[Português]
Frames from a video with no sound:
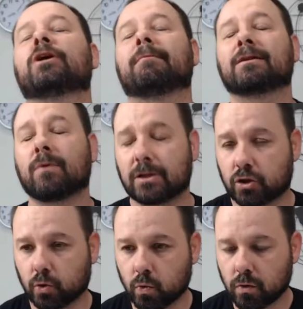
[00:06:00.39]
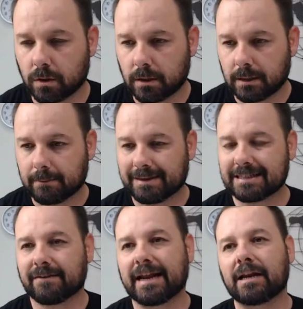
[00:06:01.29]
chamado azul,
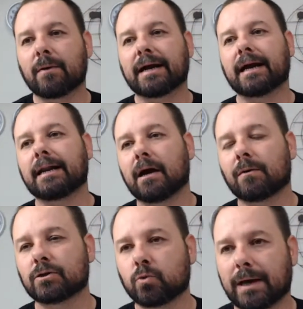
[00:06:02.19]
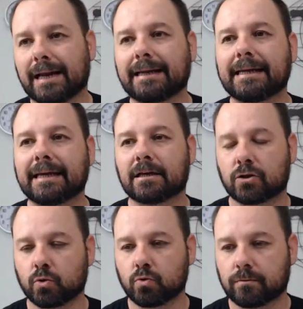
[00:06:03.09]
mas na verdade não é canal azul, é a linha
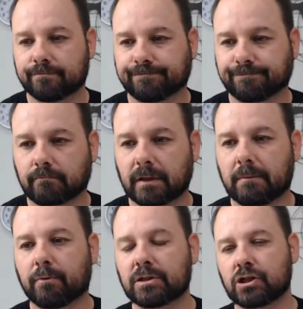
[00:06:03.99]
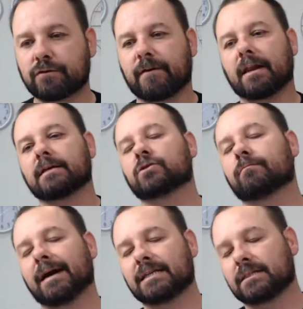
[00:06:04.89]
azul. Depois a gente fala
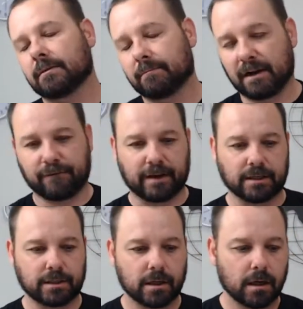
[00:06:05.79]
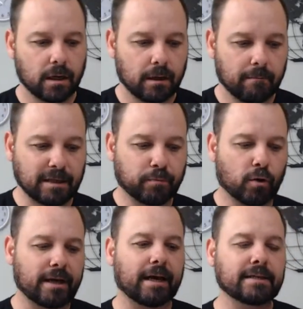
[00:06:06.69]
isso mais para frente. Mas
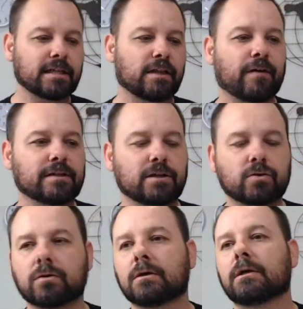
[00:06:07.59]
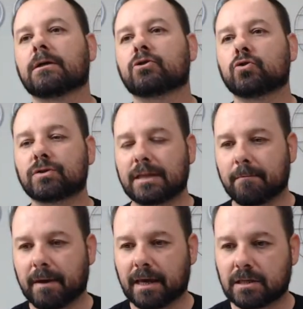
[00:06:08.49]
por que a Receita fez isso?
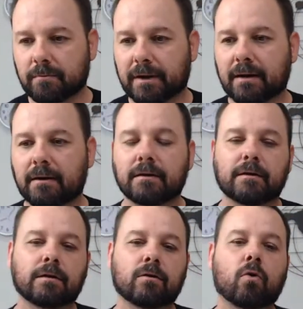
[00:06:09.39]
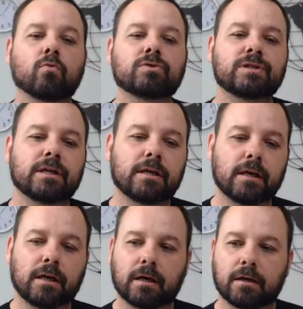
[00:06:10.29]
Justamente para
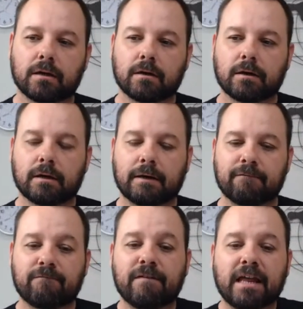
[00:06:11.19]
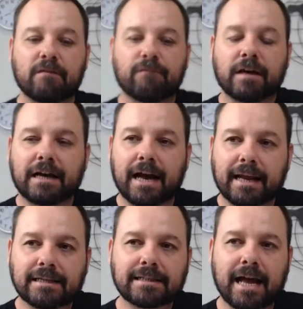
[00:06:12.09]
conseguir
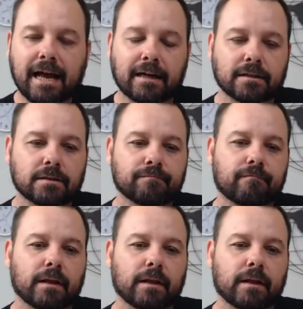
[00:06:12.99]
verificar as cargas.